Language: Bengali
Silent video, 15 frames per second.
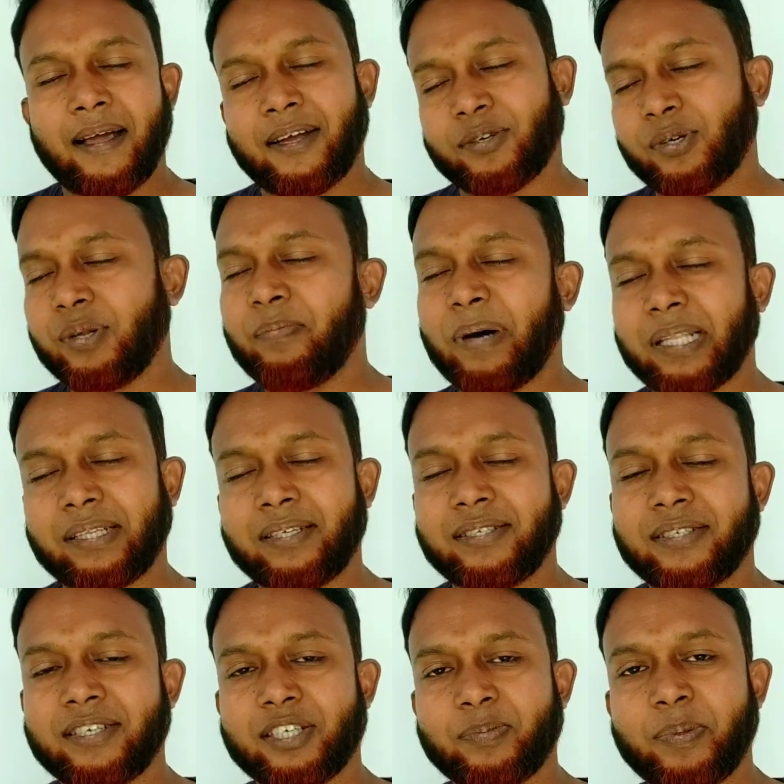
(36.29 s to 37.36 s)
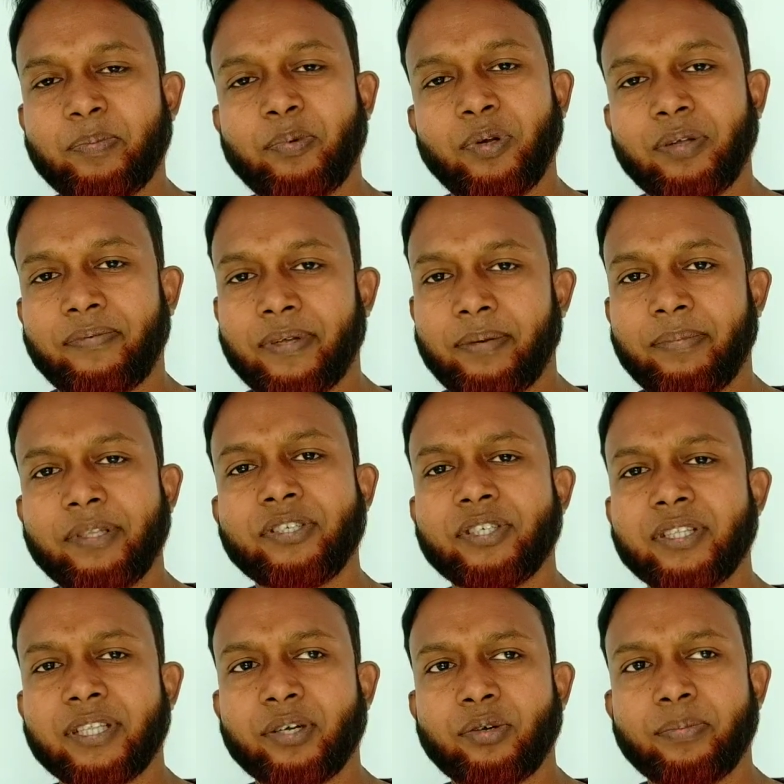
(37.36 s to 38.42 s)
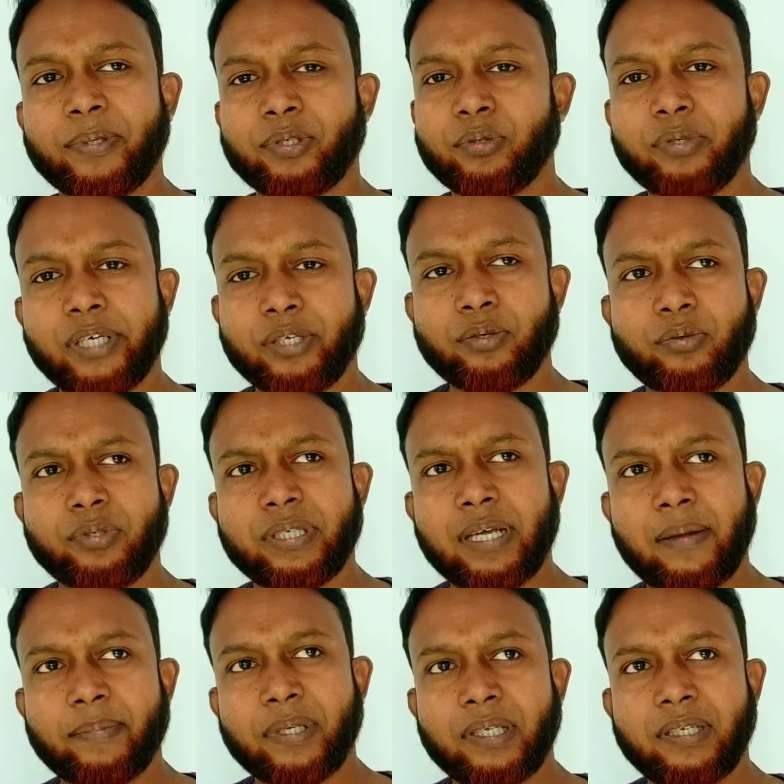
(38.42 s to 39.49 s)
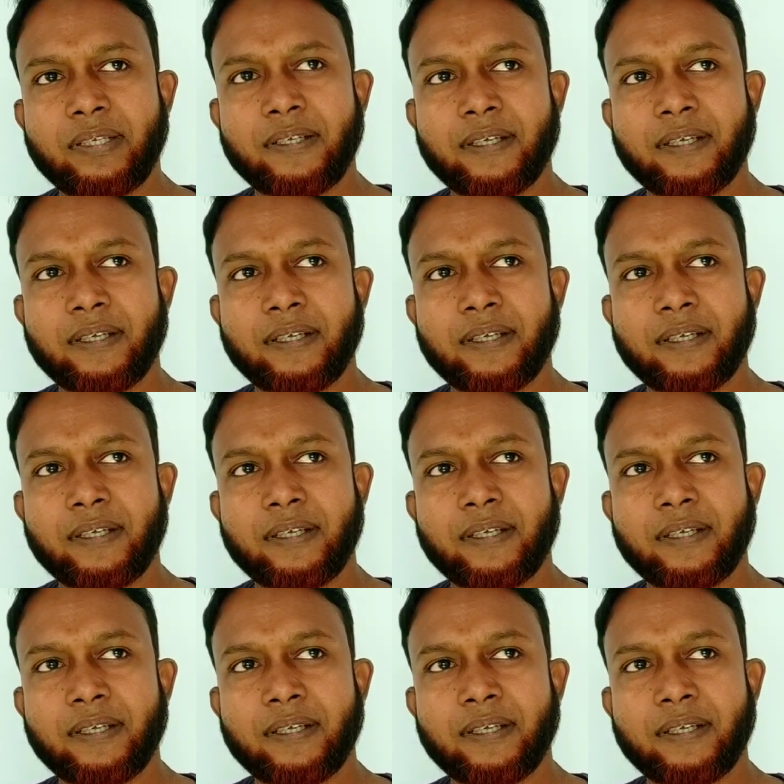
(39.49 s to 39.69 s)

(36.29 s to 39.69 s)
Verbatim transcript: আসলে মাথায় যেটা আসবে বলে ফেলবেন চিন্তা করবেন শুধু এইটুকু যে আমি